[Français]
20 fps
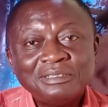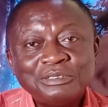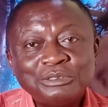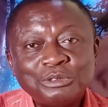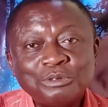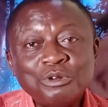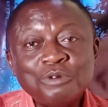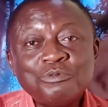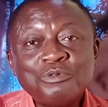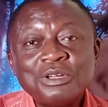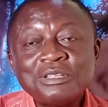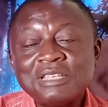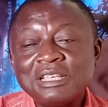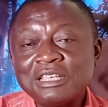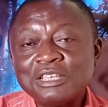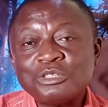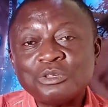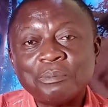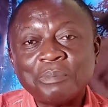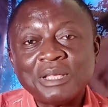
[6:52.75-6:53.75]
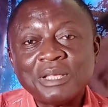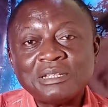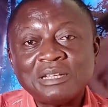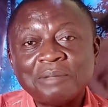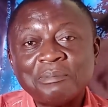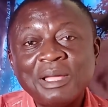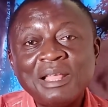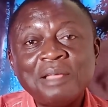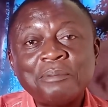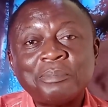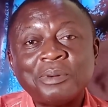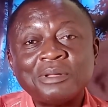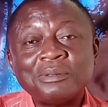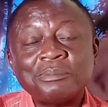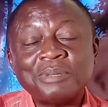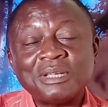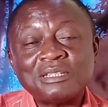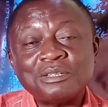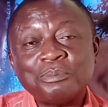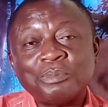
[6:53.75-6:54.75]
je veux voir ce qui se passe là-bas. Elle est
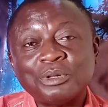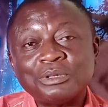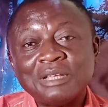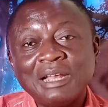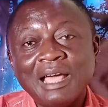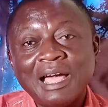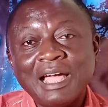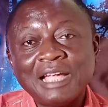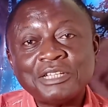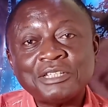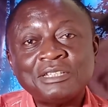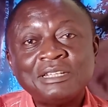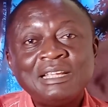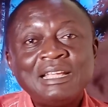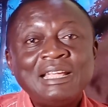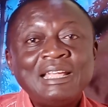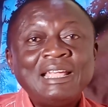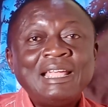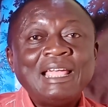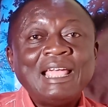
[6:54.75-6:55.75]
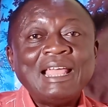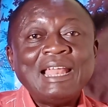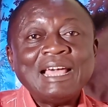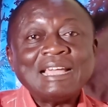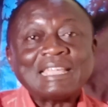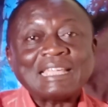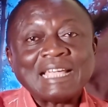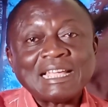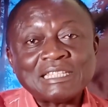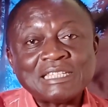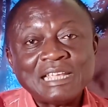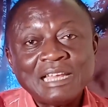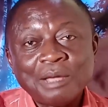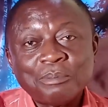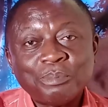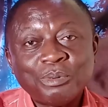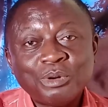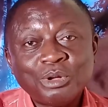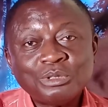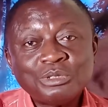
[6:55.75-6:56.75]
partie porter la hache. Elle a cassé la
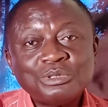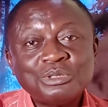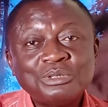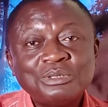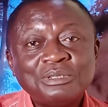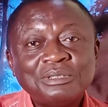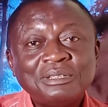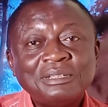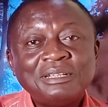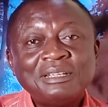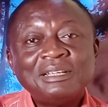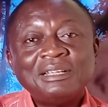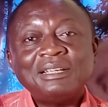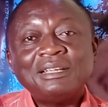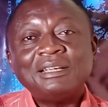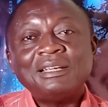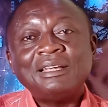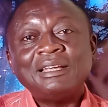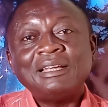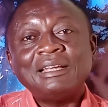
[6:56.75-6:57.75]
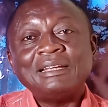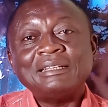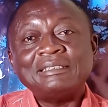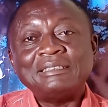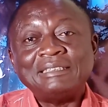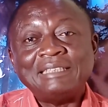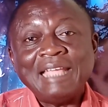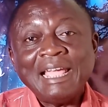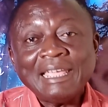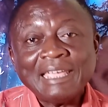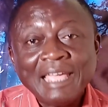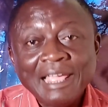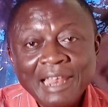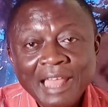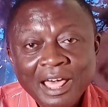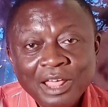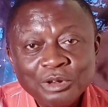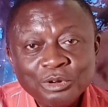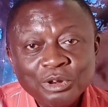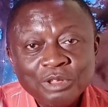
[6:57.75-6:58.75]
porte. Dès qu'elle
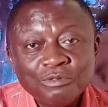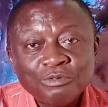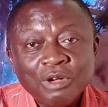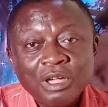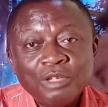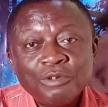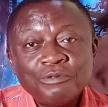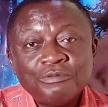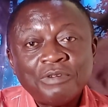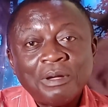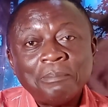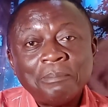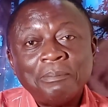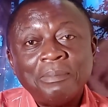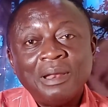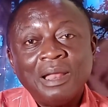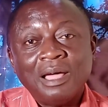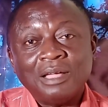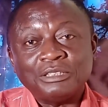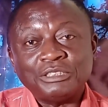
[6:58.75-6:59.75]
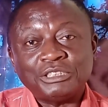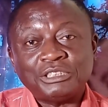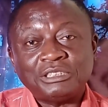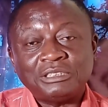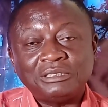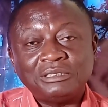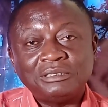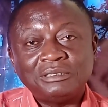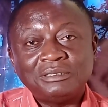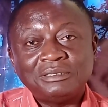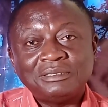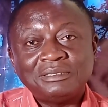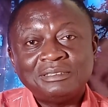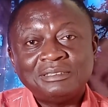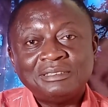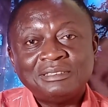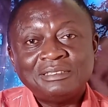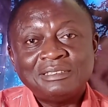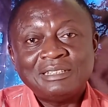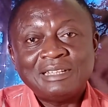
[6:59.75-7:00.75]
entre, elle voit une femme blanche
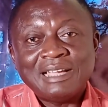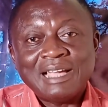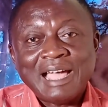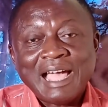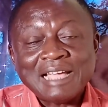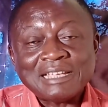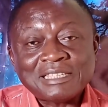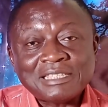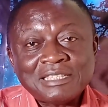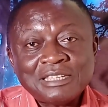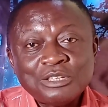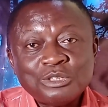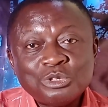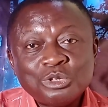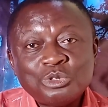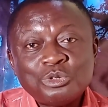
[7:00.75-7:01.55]
assise